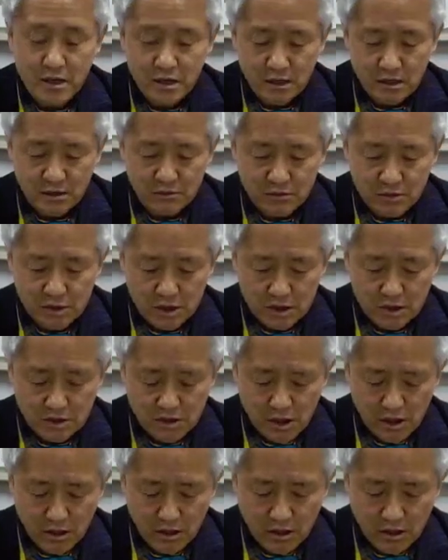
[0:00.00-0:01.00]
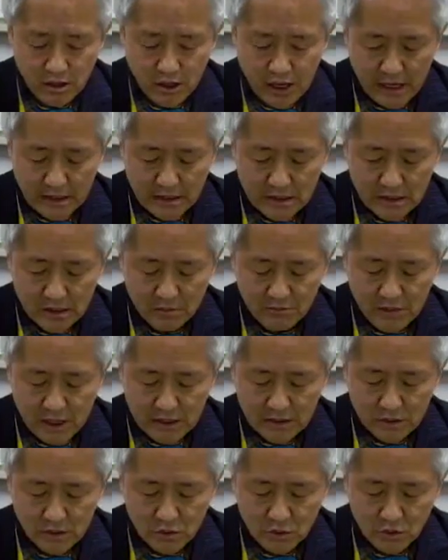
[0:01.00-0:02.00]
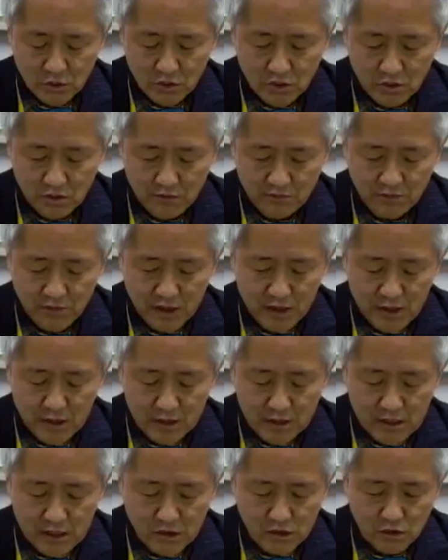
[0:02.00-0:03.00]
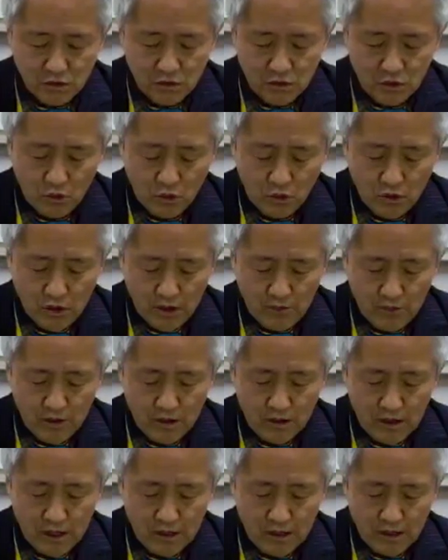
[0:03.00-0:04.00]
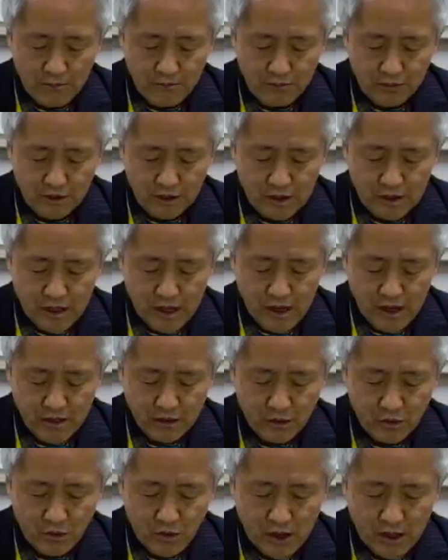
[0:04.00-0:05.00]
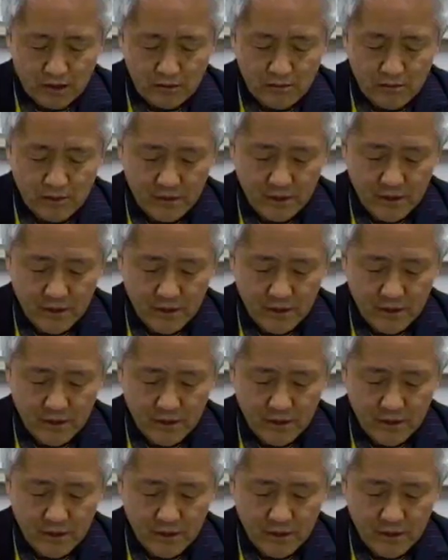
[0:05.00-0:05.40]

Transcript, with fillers: 금전적 가치만 쫓는 예술을 고려하며 NFT에 통한